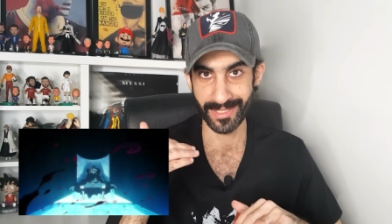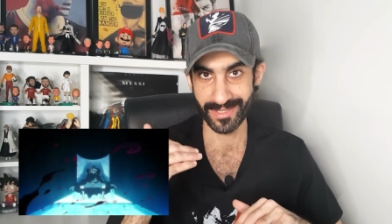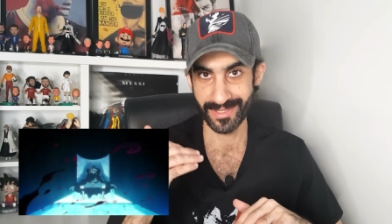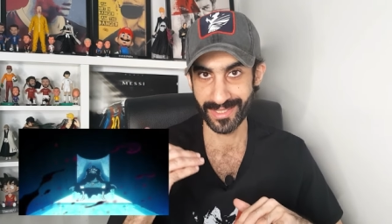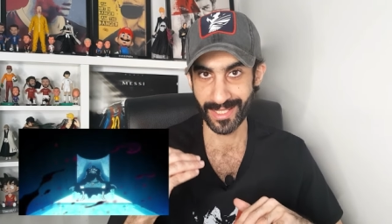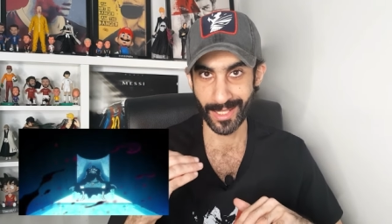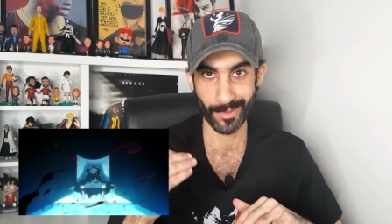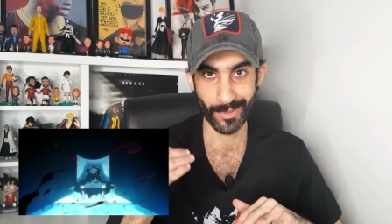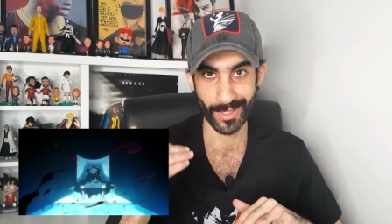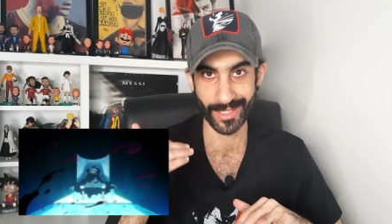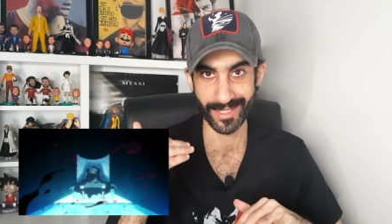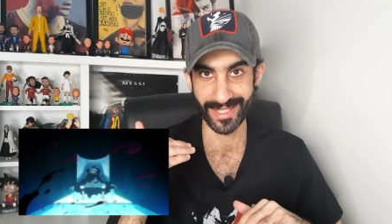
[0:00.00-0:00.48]

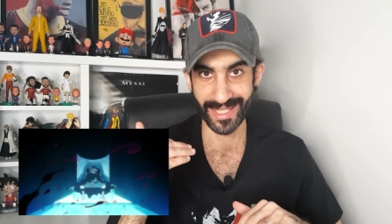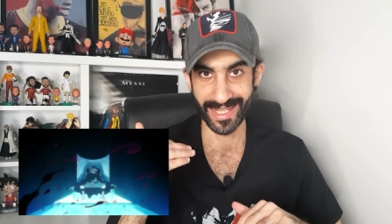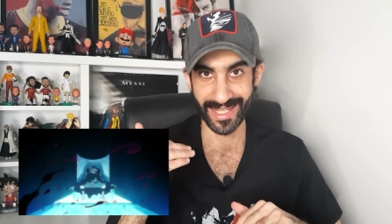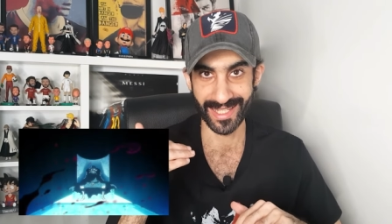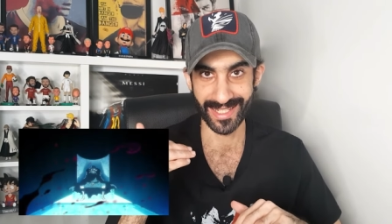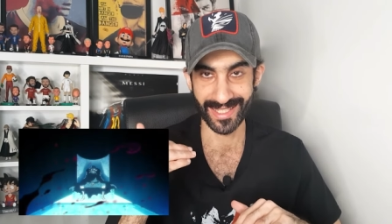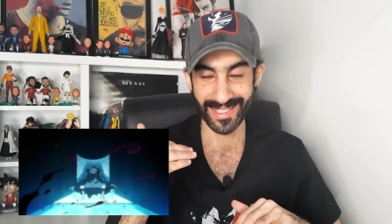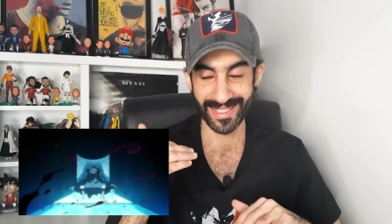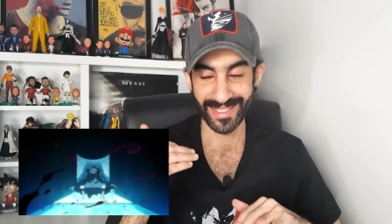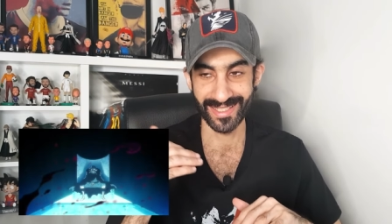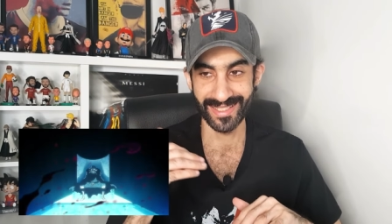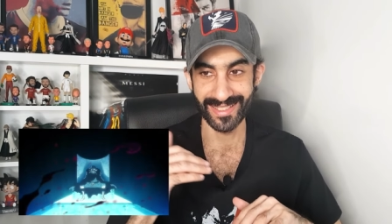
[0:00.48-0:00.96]
تعودنا
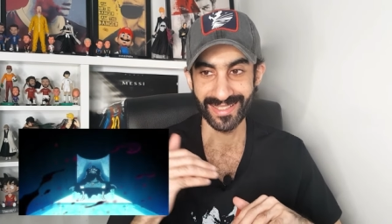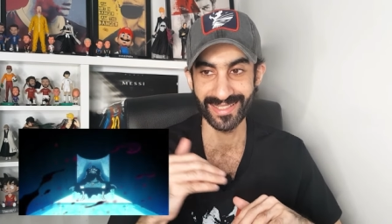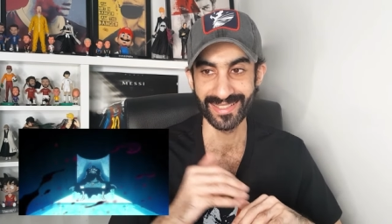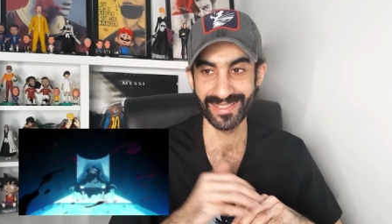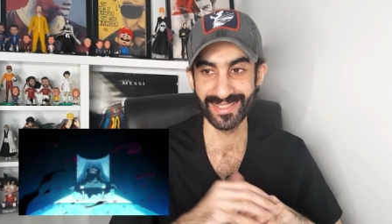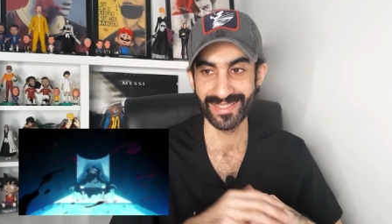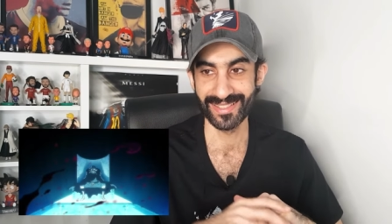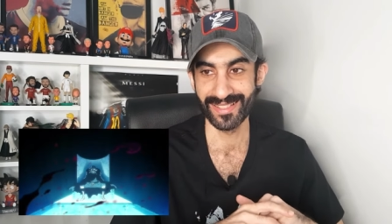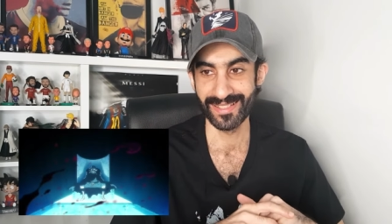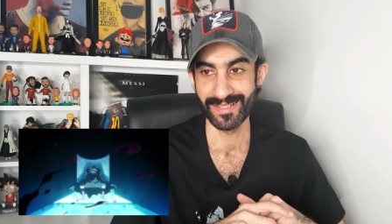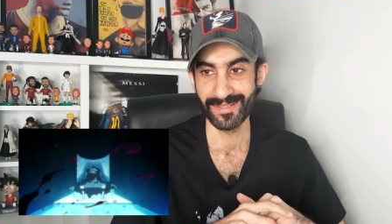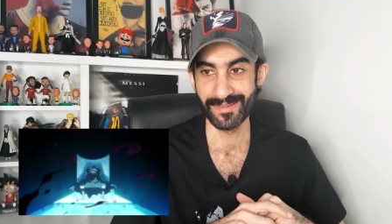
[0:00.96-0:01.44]
عليها
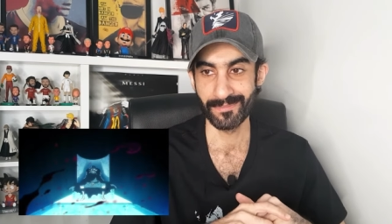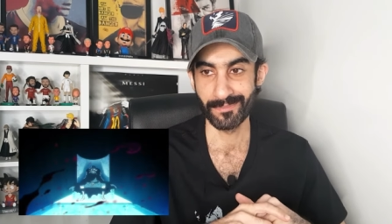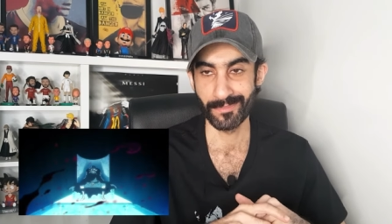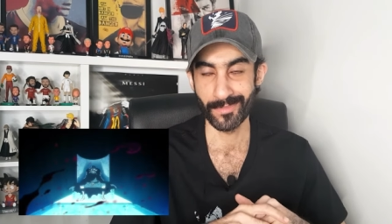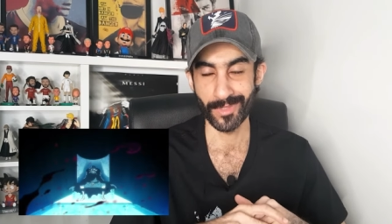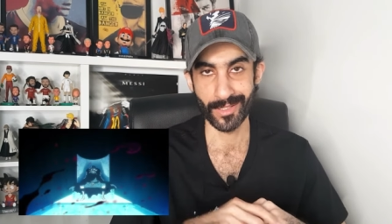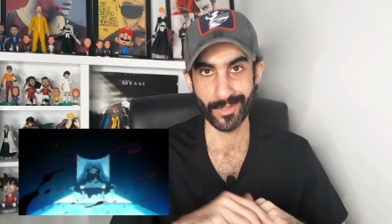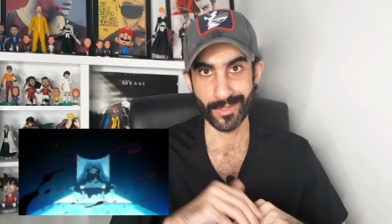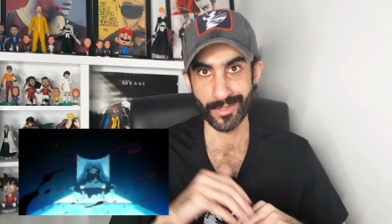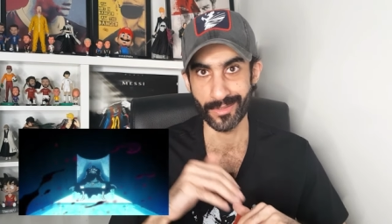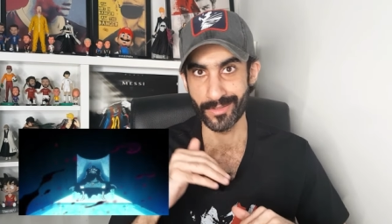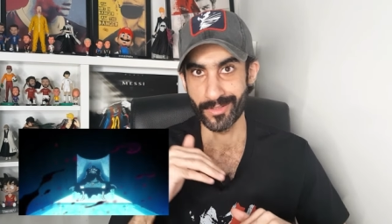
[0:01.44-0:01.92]

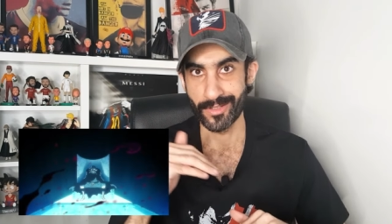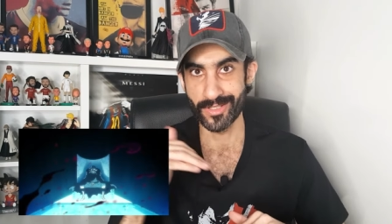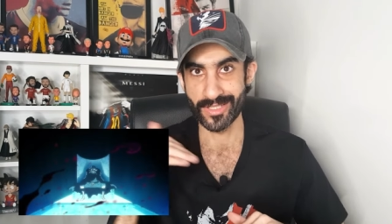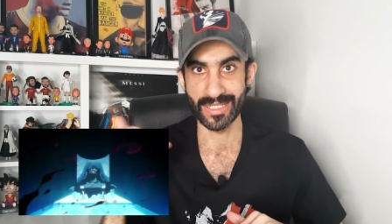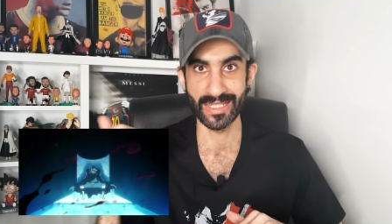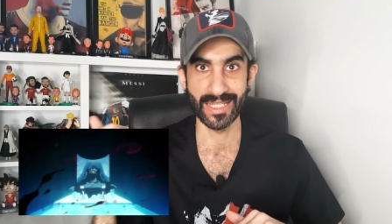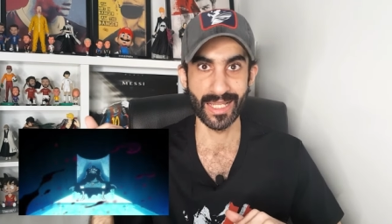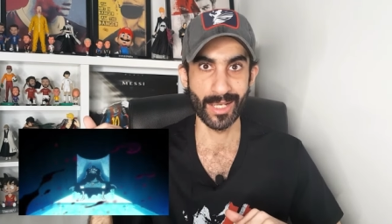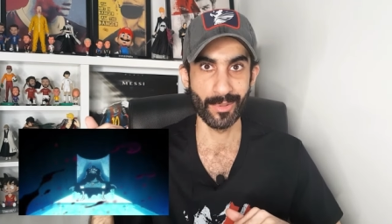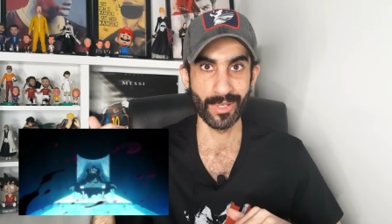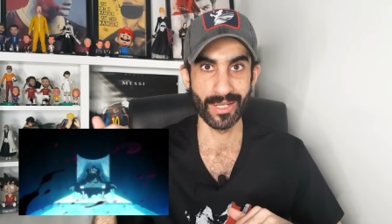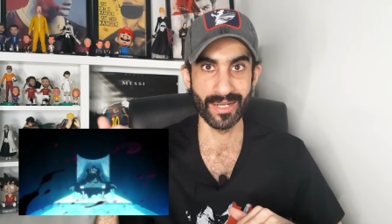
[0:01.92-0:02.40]
مال
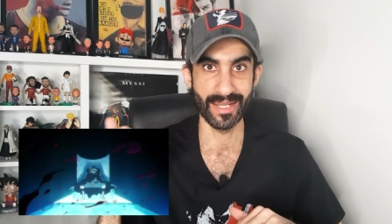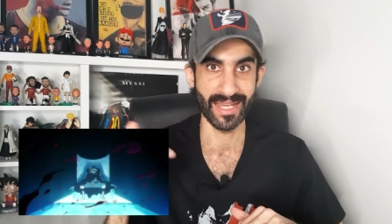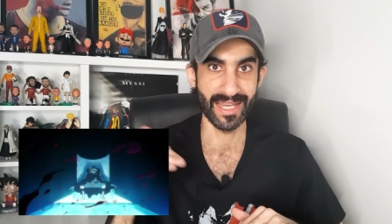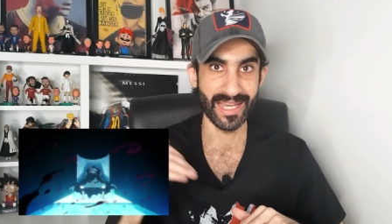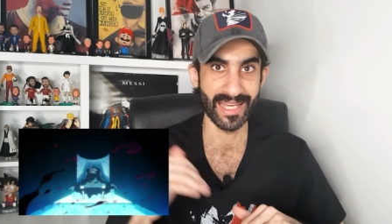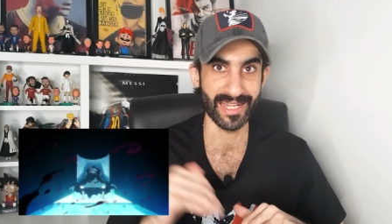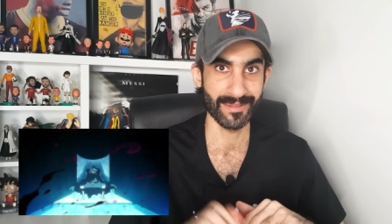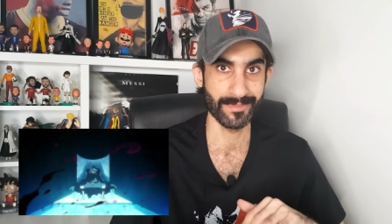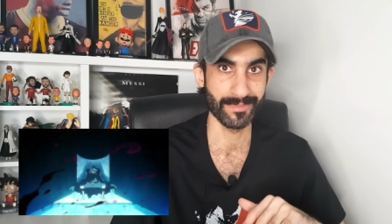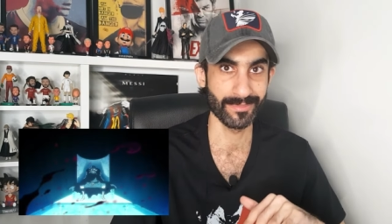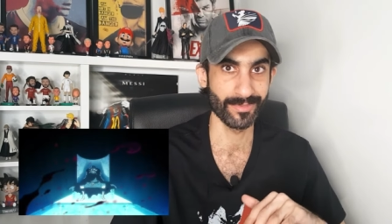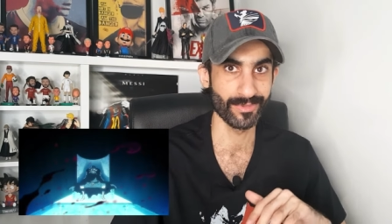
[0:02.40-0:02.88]
قداس اللي هو
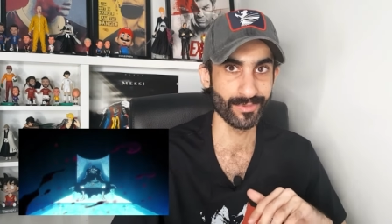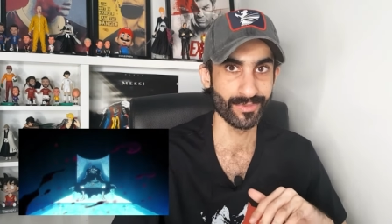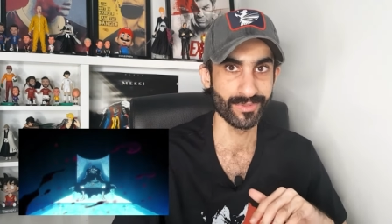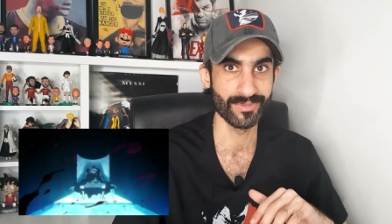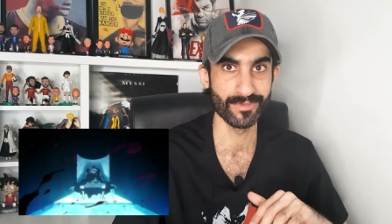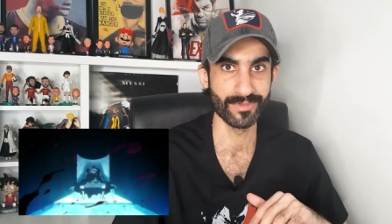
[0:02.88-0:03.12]
الحرب